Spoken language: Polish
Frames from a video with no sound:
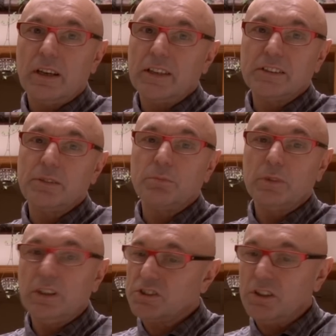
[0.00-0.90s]
razem,
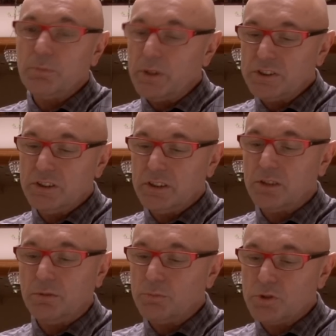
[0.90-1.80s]
jeżeli macie
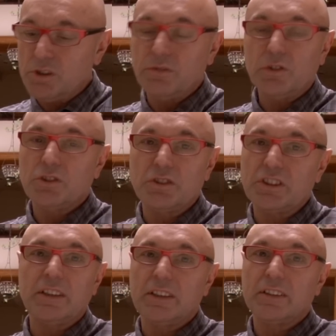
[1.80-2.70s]
taką możliwość
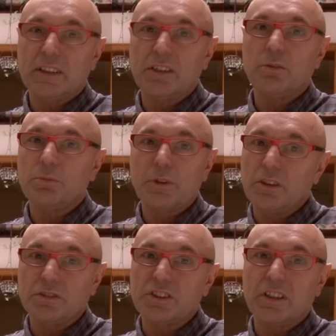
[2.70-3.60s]
dostania takiego
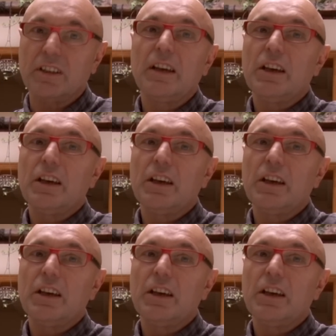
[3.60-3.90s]
bryloczka,